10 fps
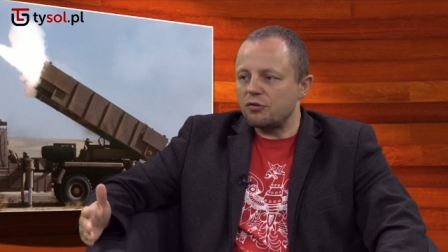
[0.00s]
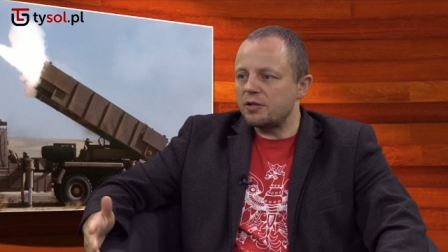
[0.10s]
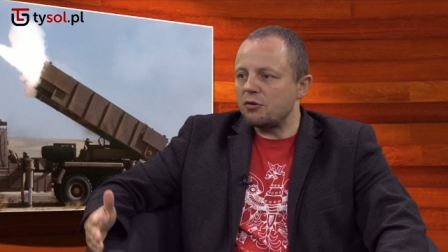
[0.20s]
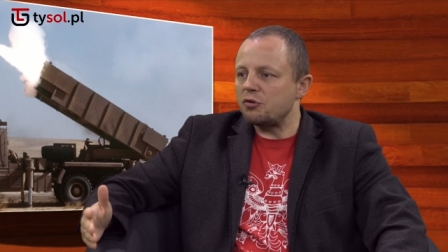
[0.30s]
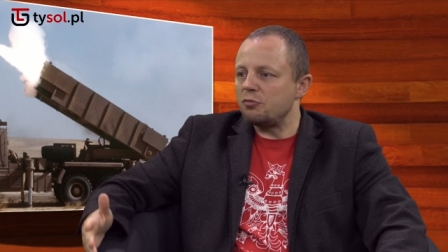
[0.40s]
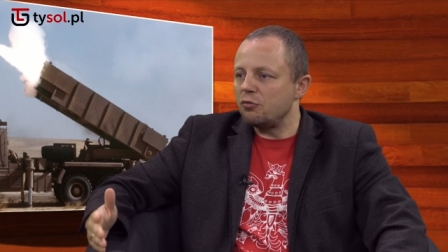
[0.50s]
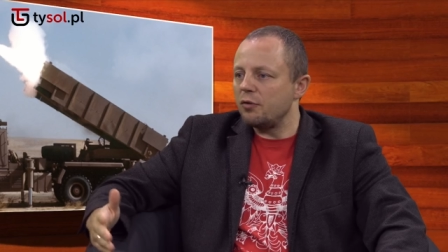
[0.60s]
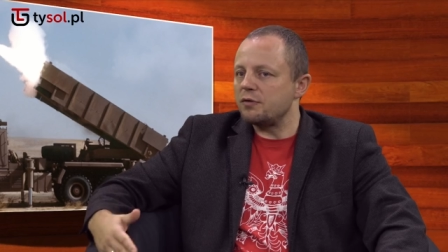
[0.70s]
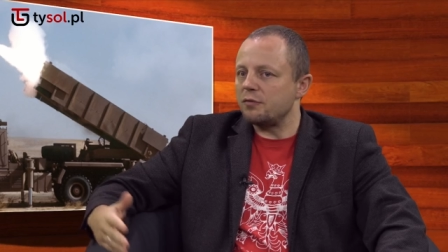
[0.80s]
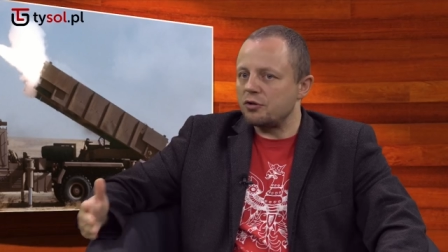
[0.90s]
rodzaju
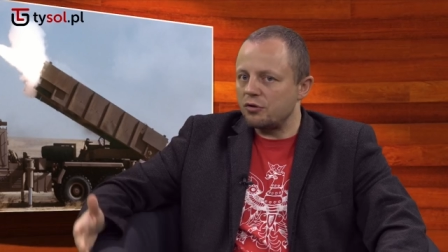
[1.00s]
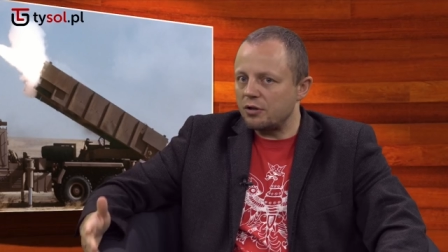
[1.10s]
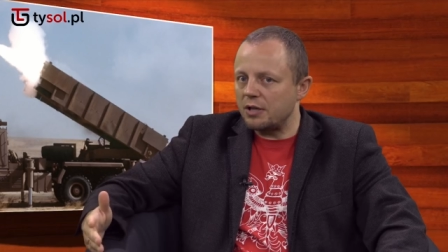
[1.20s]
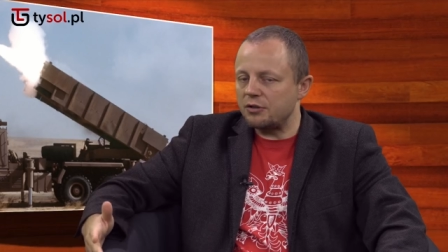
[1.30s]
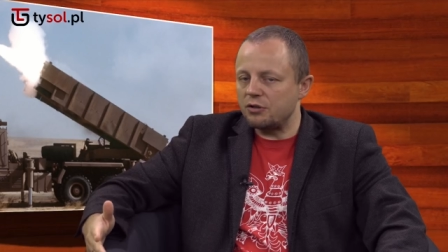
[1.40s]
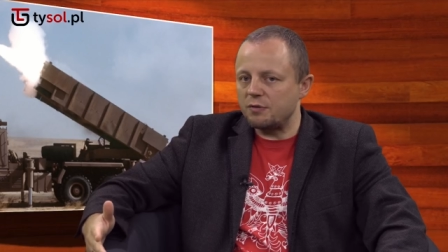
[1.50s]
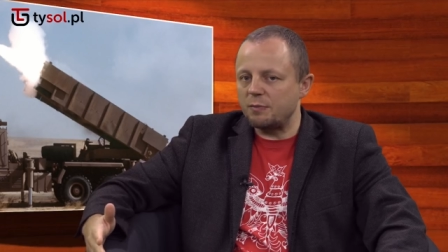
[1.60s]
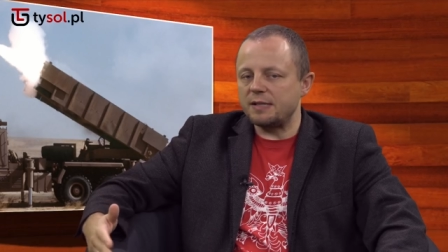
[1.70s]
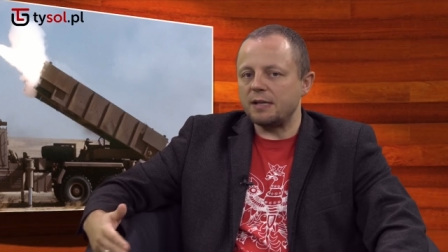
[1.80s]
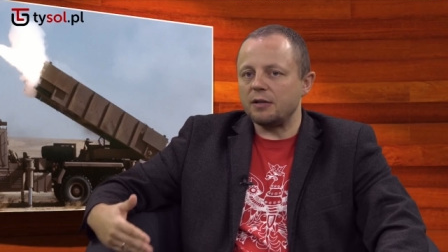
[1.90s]
śmigłowców, czy to dla sił
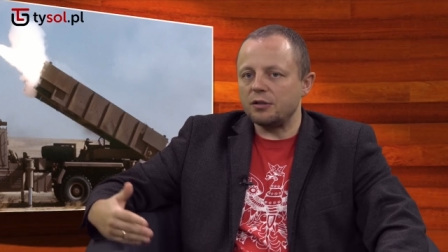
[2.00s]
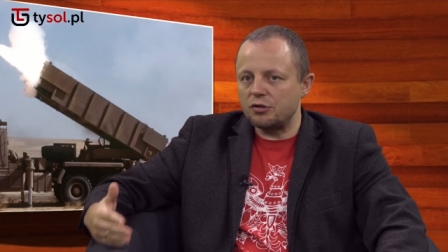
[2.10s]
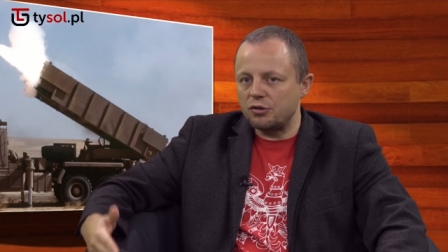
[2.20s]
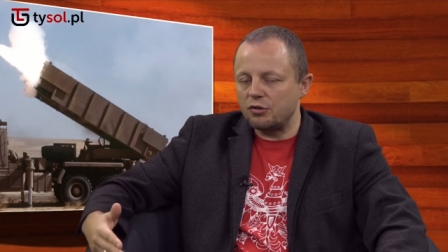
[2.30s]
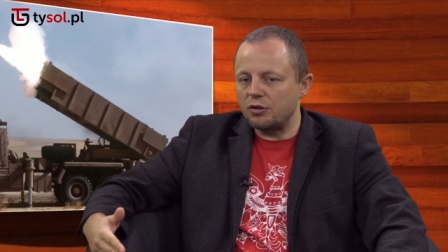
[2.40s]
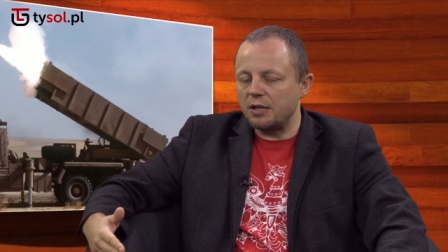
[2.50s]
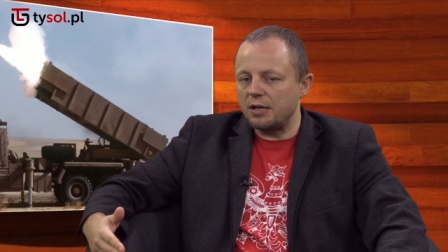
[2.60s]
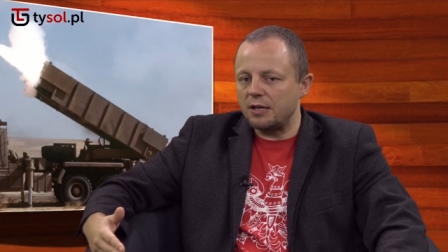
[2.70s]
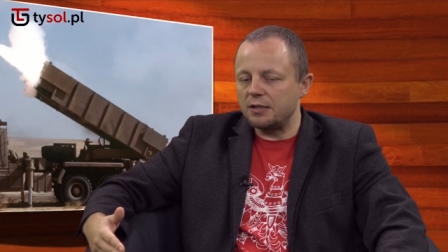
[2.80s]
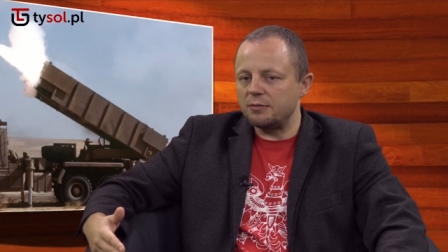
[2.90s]
specjalnych, czy to
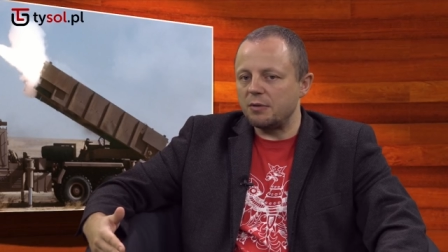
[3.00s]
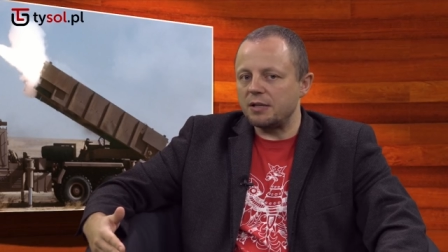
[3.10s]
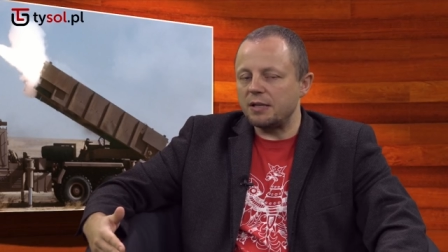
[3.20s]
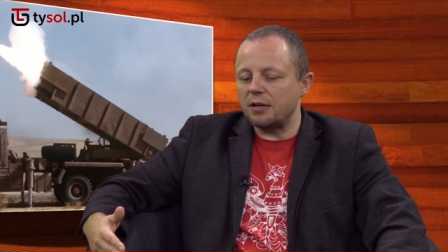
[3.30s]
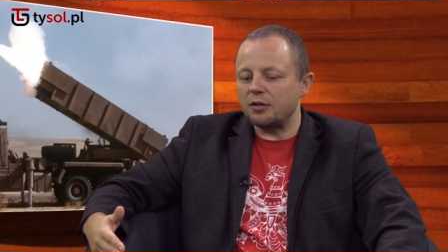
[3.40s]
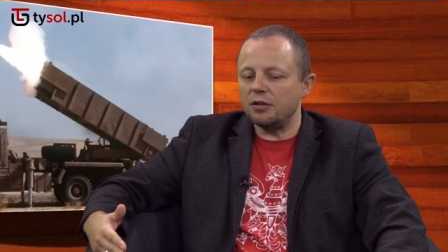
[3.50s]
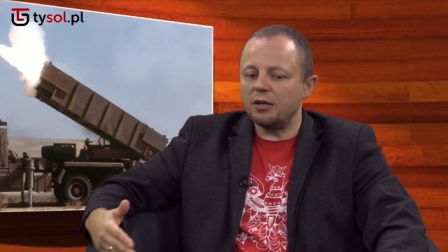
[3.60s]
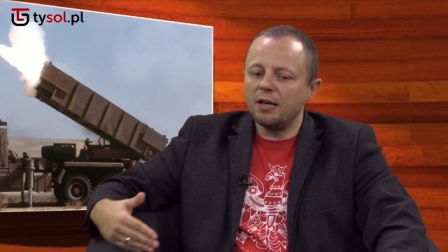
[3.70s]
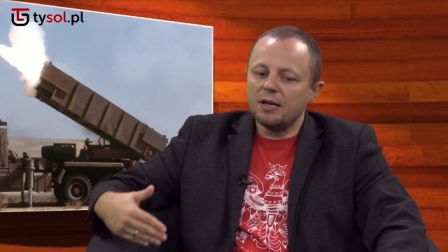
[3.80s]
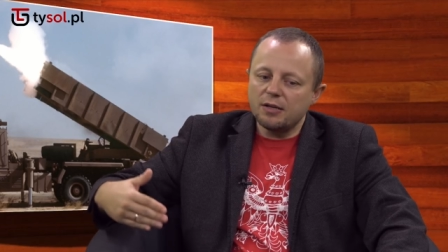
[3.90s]
dla e, marynarki.